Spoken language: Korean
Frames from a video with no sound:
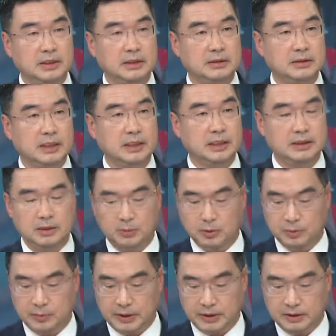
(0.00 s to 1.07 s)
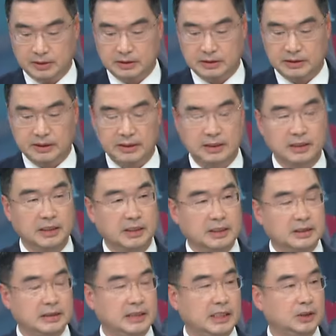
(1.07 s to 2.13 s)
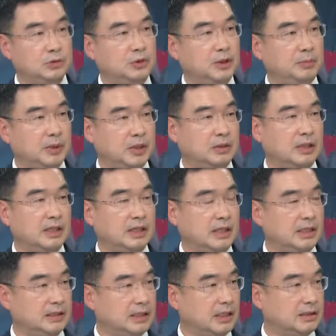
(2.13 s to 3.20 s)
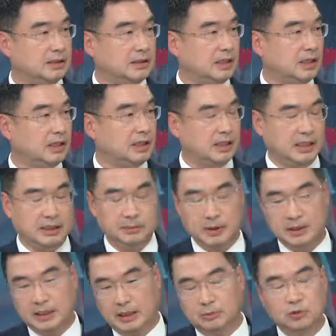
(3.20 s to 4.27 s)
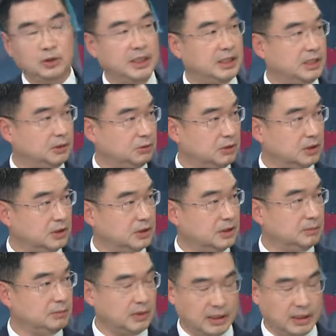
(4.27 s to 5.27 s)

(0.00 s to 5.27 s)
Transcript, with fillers: 현장에서 보면은 이제 지하수의 변화가 있다든가 아니면 나무의 기울어짐